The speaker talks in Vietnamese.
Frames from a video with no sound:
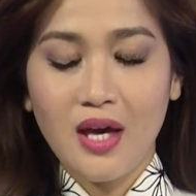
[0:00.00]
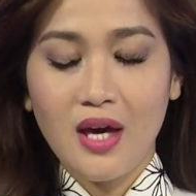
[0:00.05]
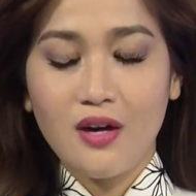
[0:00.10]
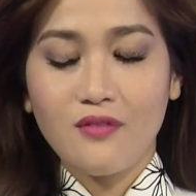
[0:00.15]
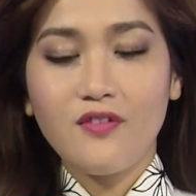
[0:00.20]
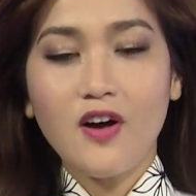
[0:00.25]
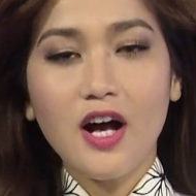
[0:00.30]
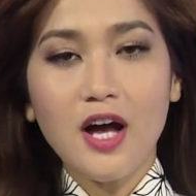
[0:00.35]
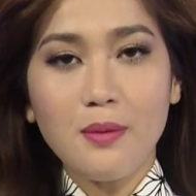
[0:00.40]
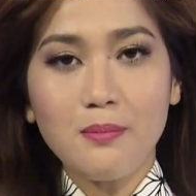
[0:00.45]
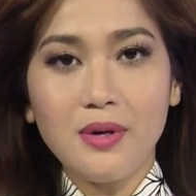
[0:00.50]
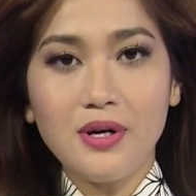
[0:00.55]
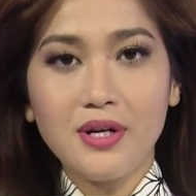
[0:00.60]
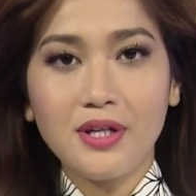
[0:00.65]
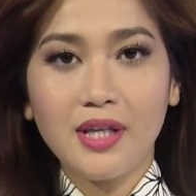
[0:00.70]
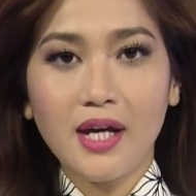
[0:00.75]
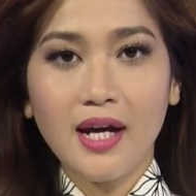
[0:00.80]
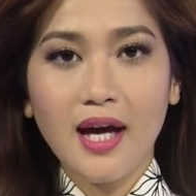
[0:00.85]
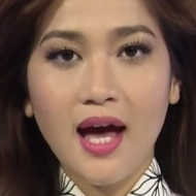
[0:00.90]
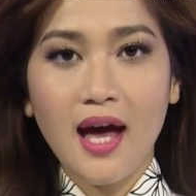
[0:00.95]
Và ngày 10
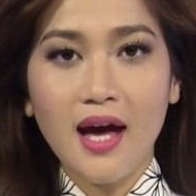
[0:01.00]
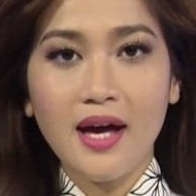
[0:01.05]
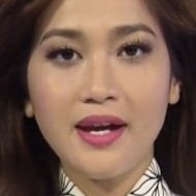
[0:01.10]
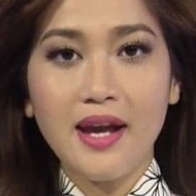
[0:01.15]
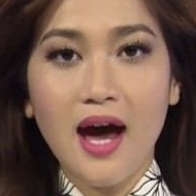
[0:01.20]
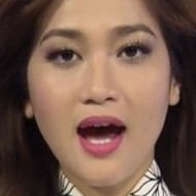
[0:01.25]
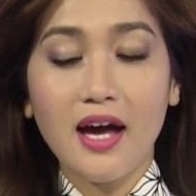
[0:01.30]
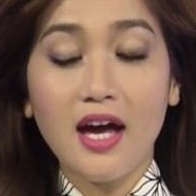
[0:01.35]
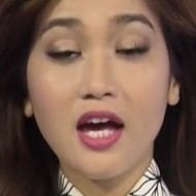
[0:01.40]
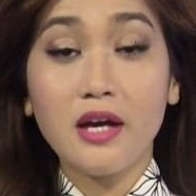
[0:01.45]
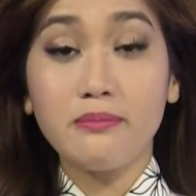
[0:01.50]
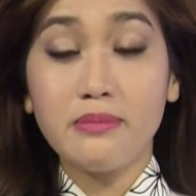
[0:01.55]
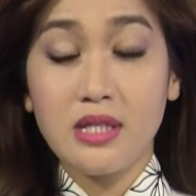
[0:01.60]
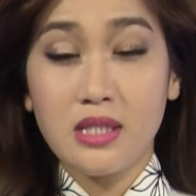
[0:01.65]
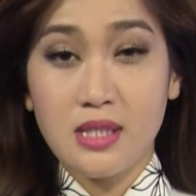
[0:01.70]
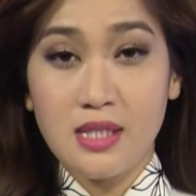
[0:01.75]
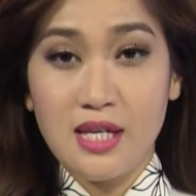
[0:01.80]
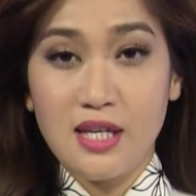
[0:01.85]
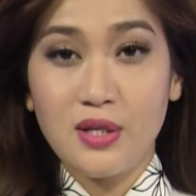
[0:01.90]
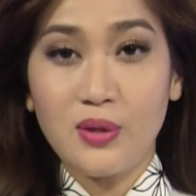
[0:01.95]
tháng 2, đài
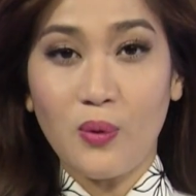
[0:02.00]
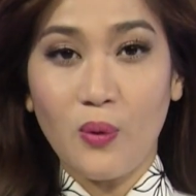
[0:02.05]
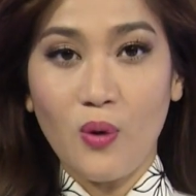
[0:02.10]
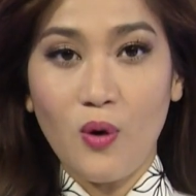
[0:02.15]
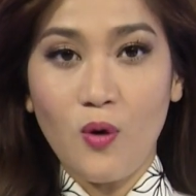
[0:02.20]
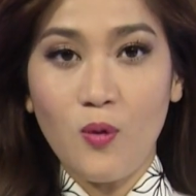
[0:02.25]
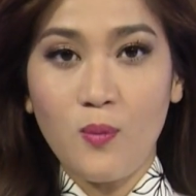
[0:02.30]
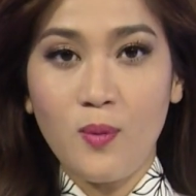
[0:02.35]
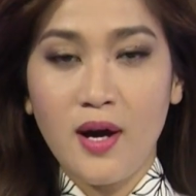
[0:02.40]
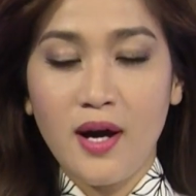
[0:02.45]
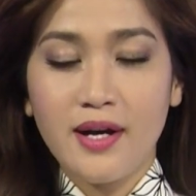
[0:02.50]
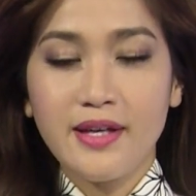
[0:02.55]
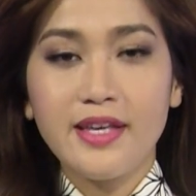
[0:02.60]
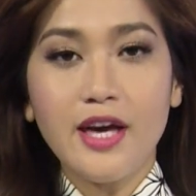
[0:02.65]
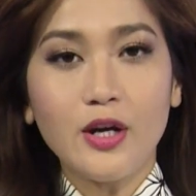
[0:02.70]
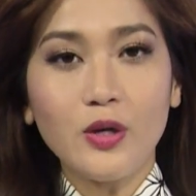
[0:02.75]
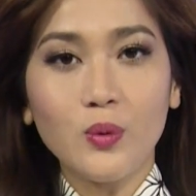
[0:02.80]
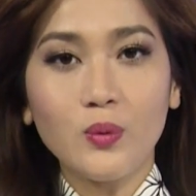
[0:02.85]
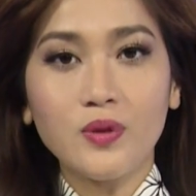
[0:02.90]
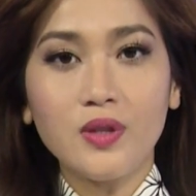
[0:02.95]
ABC của Úc
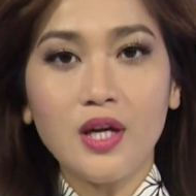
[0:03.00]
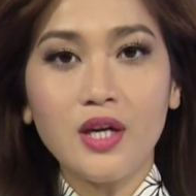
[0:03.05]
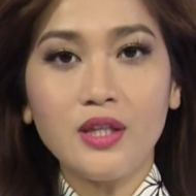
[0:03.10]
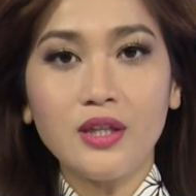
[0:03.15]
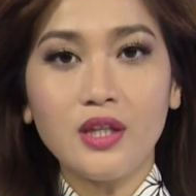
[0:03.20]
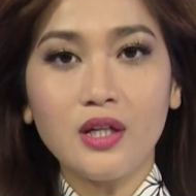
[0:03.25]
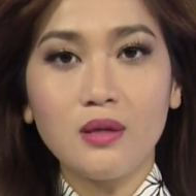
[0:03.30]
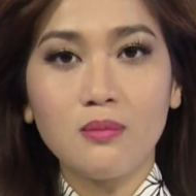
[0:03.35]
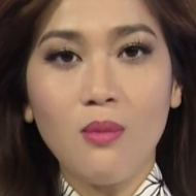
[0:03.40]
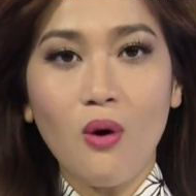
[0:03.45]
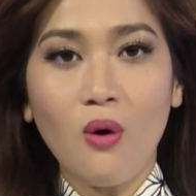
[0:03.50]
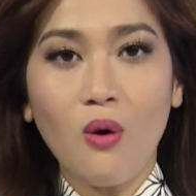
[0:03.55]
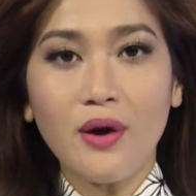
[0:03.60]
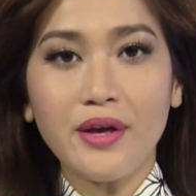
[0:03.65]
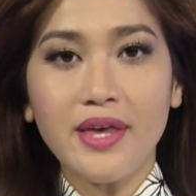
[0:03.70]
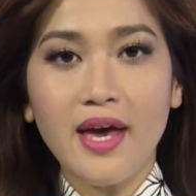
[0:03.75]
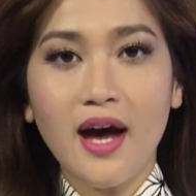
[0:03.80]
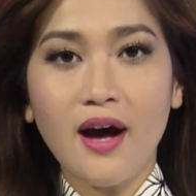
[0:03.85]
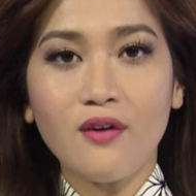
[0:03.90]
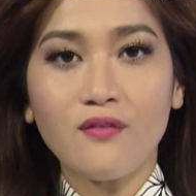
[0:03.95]
dẫn nguồn tin từ Bộ Ngoại
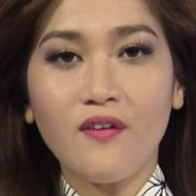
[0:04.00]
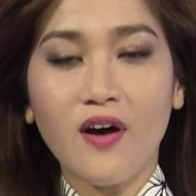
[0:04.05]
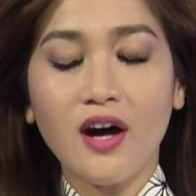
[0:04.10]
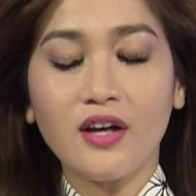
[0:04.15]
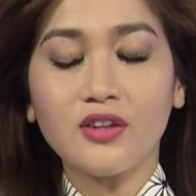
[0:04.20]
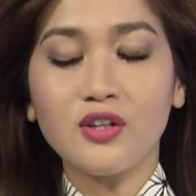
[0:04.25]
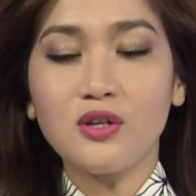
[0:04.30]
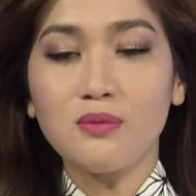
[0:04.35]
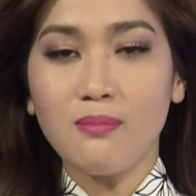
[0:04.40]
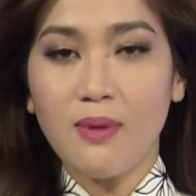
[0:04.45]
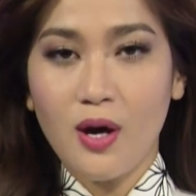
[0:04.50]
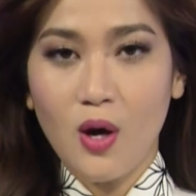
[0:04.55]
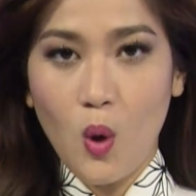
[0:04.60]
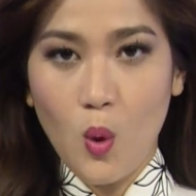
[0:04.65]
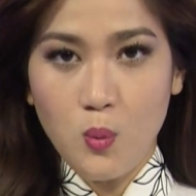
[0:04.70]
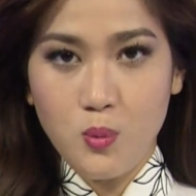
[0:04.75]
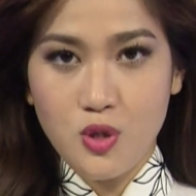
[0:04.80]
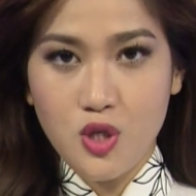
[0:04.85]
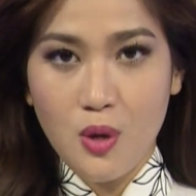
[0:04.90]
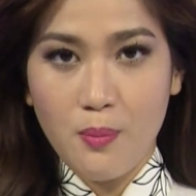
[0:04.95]
giao và Thương mại
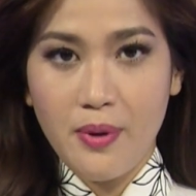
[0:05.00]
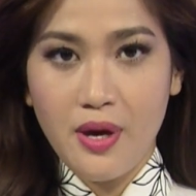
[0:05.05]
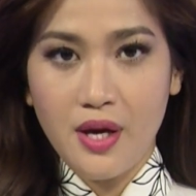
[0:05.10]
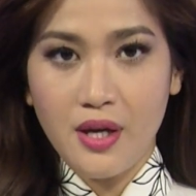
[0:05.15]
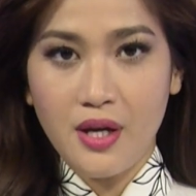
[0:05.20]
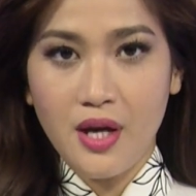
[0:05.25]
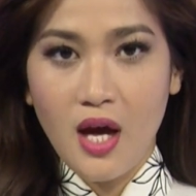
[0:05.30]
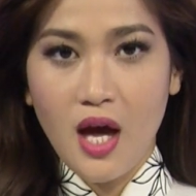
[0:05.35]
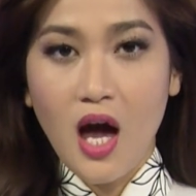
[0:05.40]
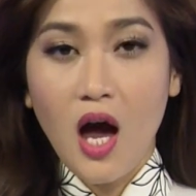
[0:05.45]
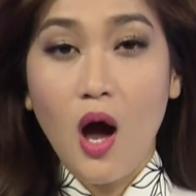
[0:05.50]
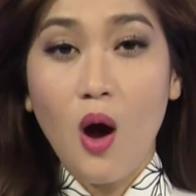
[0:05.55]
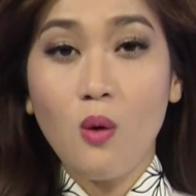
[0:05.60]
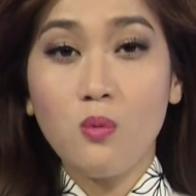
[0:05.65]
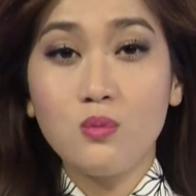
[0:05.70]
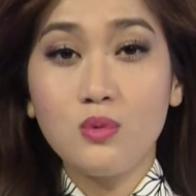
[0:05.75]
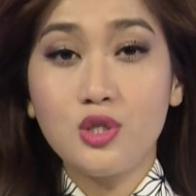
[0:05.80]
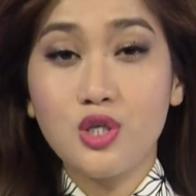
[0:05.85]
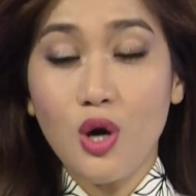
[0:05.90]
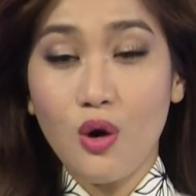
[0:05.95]
Úc cho biết
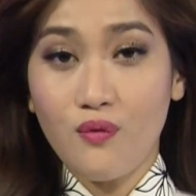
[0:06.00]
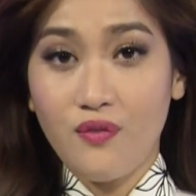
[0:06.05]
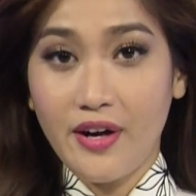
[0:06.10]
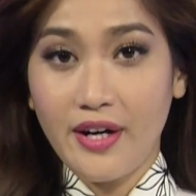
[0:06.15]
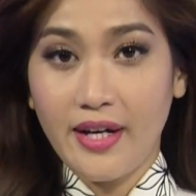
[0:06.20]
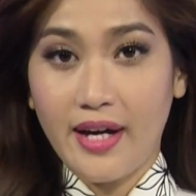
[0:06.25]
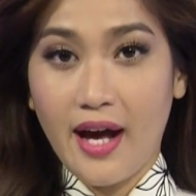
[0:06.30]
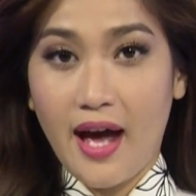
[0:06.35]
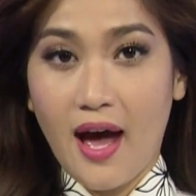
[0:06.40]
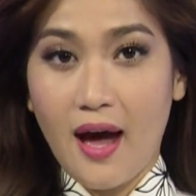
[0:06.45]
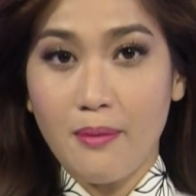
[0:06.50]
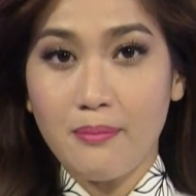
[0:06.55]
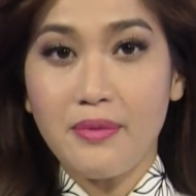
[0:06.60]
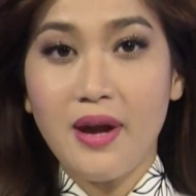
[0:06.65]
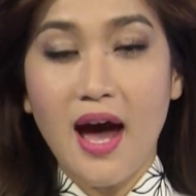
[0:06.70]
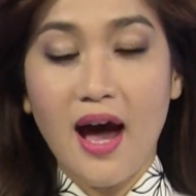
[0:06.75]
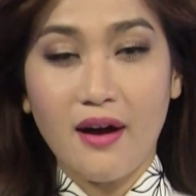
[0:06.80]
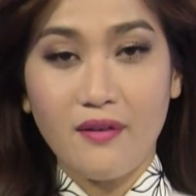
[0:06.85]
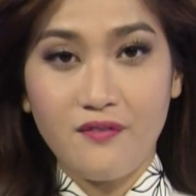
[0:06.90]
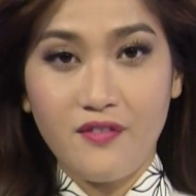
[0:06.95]
ông Châu Văn Khảm,
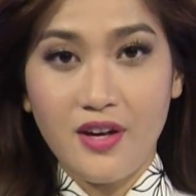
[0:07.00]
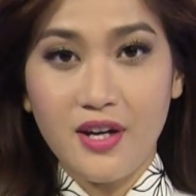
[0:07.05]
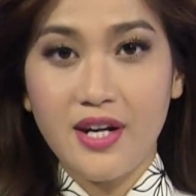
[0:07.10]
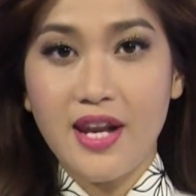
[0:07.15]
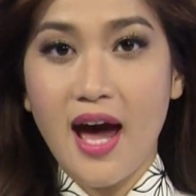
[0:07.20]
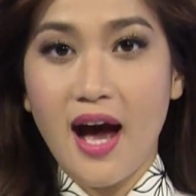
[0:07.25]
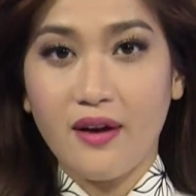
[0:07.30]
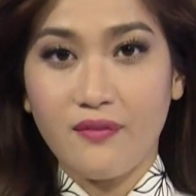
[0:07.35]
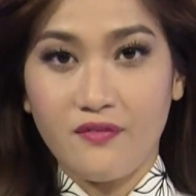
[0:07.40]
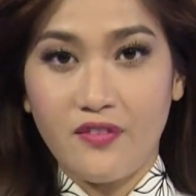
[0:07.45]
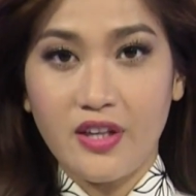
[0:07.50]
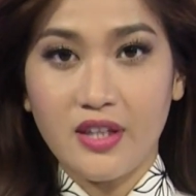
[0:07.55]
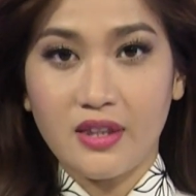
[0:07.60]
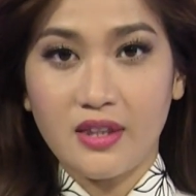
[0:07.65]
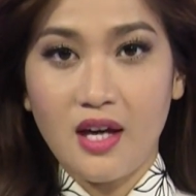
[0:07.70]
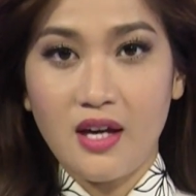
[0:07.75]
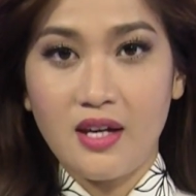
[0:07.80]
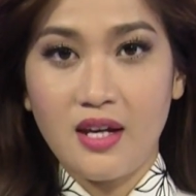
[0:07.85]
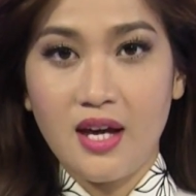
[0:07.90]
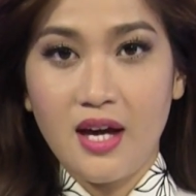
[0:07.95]
đảng viên đảng Việt
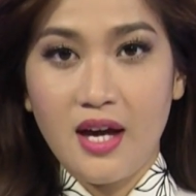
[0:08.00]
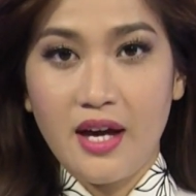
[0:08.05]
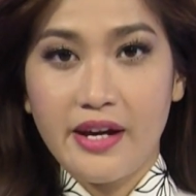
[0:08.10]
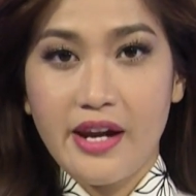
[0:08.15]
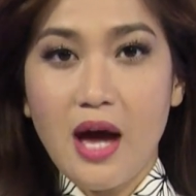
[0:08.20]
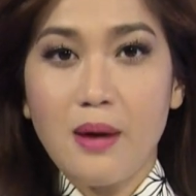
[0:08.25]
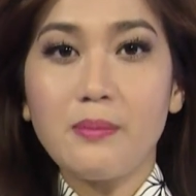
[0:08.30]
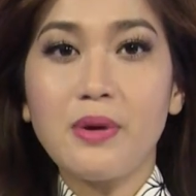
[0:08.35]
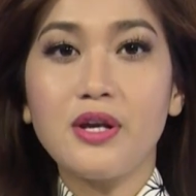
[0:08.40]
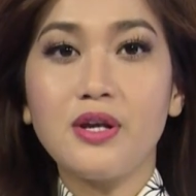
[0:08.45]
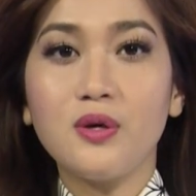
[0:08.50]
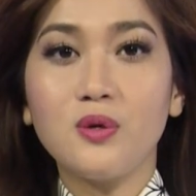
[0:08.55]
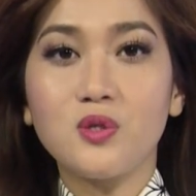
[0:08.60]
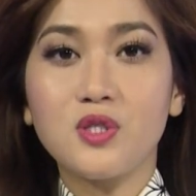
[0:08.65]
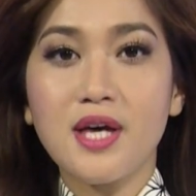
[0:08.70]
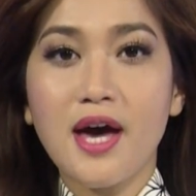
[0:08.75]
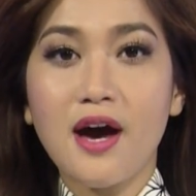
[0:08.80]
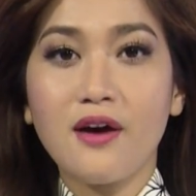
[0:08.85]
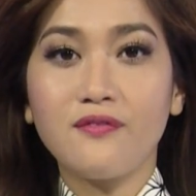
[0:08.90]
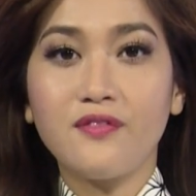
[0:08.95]
Tân, đang bị điều
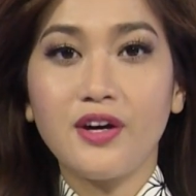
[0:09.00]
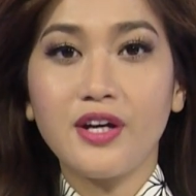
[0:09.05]
tra với